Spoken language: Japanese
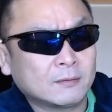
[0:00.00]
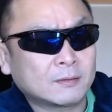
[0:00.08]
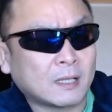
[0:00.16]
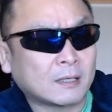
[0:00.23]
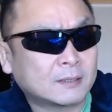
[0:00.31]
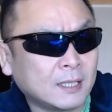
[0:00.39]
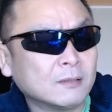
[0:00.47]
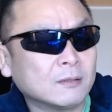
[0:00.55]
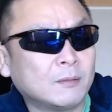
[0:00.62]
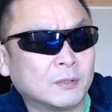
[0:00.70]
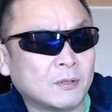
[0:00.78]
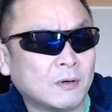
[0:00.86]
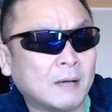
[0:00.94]
日たくさんの
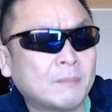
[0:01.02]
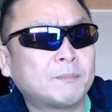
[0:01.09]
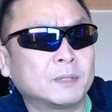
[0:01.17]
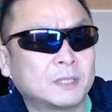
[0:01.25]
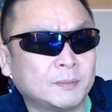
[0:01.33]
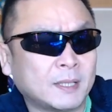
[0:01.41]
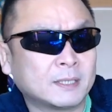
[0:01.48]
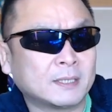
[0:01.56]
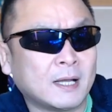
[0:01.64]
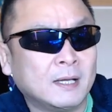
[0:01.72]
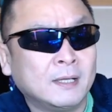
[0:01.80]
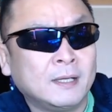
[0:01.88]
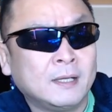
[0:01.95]
ものをアップしまし
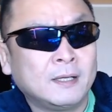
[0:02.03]
た